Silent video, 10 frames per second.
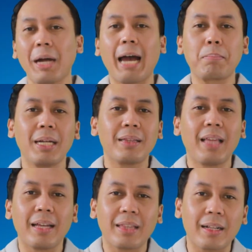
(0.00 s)
mengupdate
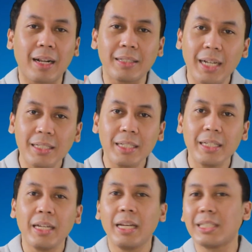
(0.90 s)
data
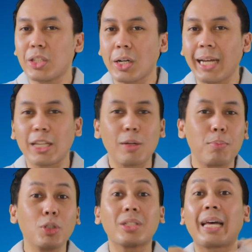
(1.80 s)
transaksi, history,
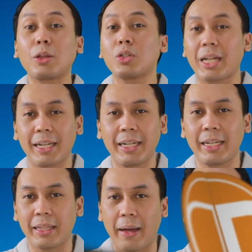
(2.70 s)
ataupun status rekening
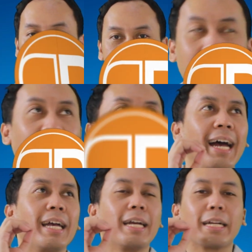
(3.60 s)
kita.
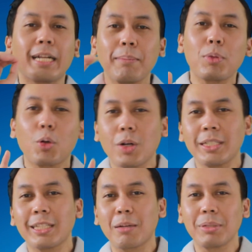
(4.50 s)
Nah,
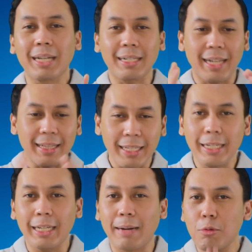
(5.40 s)
Cryptocurrency terbesar saat
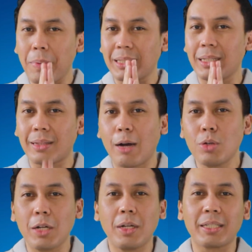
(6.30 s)
ini kamu pasti
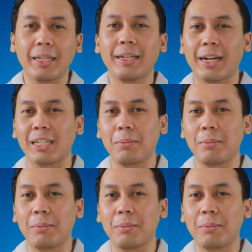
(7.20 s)
tahu dan udah sering dengar